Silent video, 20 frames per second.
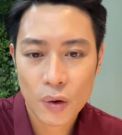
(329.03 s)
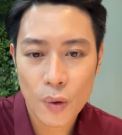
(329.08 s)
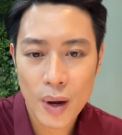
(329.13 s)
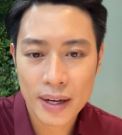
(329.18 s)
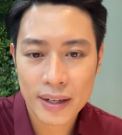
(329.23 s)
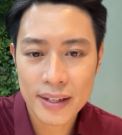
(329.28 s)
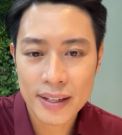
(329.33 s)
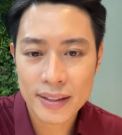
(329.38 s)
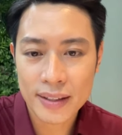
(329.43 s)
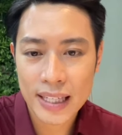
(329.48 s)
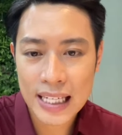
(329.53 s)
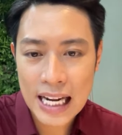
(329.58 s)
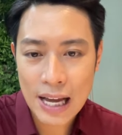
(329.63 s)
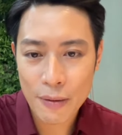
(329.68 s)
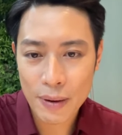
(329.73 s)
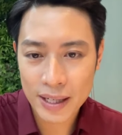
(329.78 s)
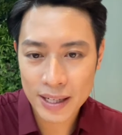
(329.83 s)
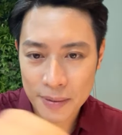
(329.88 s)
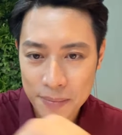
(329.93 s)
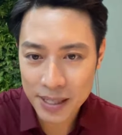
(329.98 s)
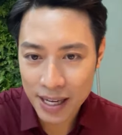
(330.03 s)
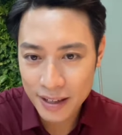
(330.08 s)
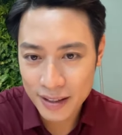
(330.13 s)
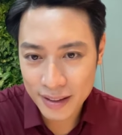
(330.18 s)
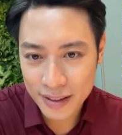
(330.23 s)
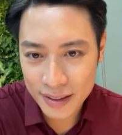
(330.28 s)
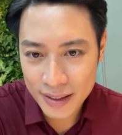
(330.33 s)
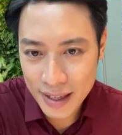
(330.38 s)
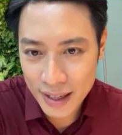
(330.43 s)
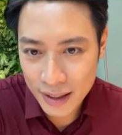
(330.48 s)
Quảng Ninh thế nào anh đẹp
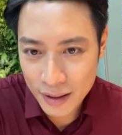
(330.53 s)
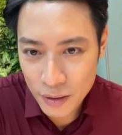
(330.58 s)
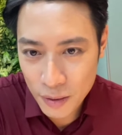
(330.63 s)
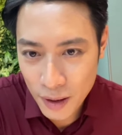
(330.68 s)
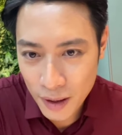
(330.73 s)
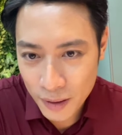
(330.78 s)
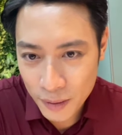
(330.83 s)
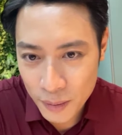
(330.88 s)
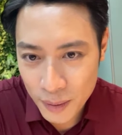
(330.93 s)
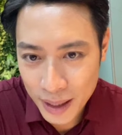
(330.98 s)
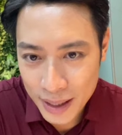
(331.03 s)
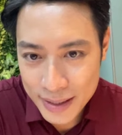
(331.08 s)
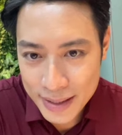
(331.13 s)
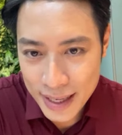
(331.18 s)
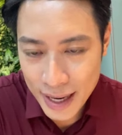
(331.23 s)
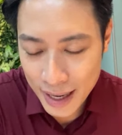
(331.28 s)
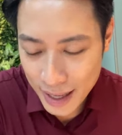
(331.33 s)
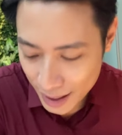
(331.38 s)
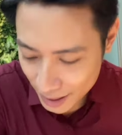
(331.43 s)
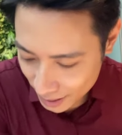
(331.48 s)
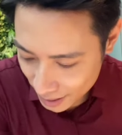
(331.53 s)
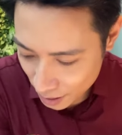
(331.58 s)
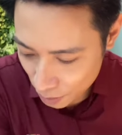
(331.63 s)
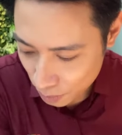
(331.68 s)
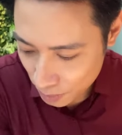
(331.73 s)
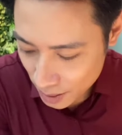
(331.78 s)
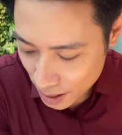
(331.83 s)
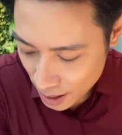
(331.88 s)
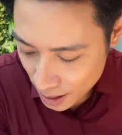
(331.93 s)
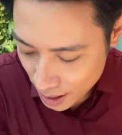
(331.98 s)
trai ơi? Đây là câu hỏi của khán giả Lan
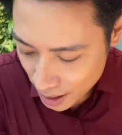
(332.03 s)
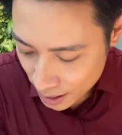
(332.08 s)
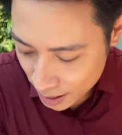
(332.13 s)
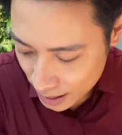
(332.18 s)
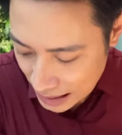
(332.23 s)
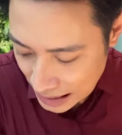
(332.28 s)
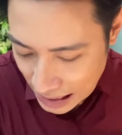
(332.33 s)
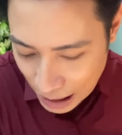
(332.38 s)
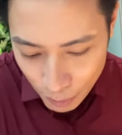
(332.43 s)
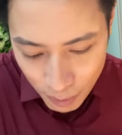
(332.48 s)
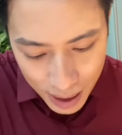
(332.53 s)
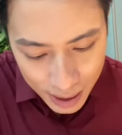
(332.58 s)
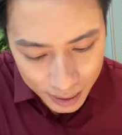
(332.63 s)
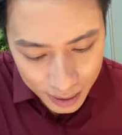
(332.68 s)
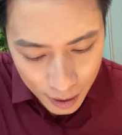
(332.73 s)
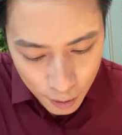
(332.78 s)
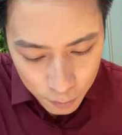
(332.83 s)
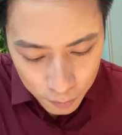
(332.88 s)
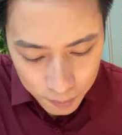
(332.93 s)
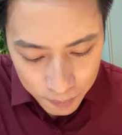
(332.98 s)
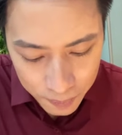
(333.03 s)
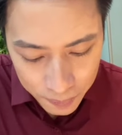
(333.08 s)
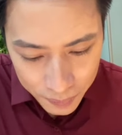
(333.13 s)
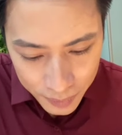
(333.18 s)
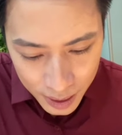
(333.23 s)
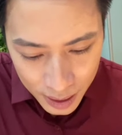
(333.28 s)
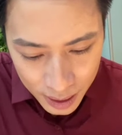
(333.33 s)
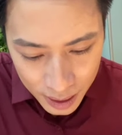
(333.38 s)
Ngọc. Xin chào Lan Ngọc.